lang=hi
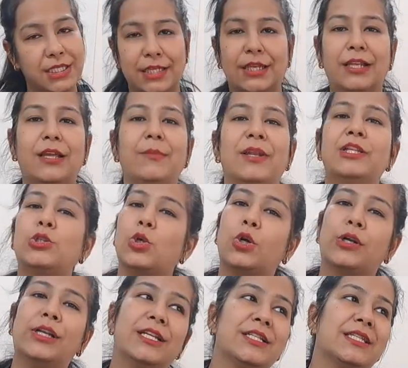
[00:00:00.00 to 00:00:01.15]
इसी के लिए मैंने
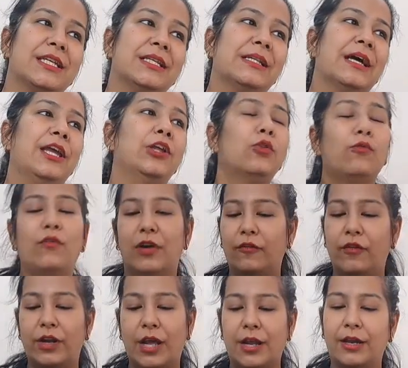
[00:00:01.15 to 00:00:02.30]
स्टॉक क्लियरेंस सेल लगाई है तो
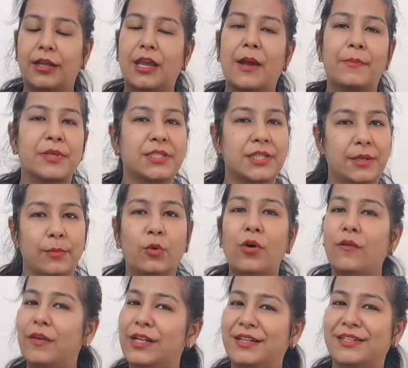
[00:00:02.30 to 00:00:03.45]
फटाफट आकर के आप इस स्कीम को
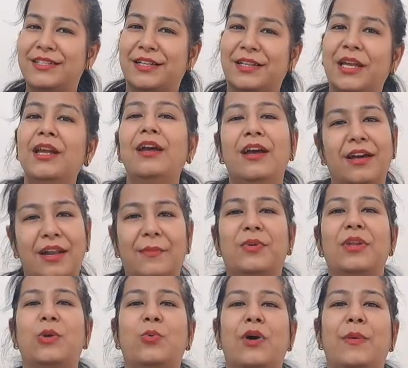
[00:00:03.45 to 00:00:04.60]
अवेल कर सकते हैं अगर
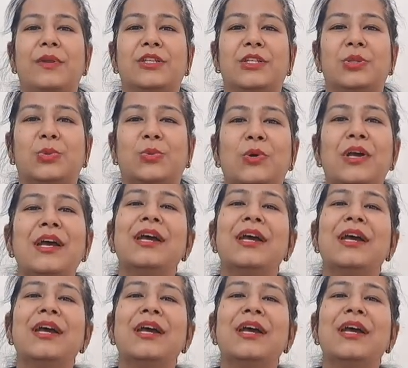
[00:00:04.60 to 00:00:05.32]
आपकी रिक्वायरमेंट है तो